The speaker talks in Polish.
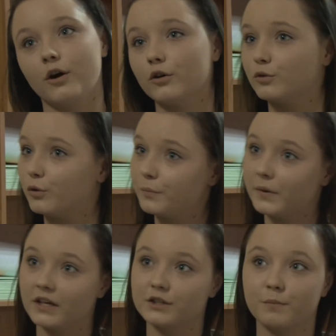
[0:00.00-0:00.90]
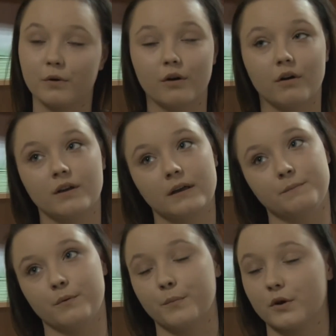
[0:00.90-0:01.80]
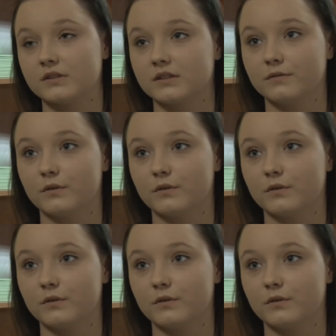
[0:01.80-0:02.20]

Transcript: od upięć, poloki, po proste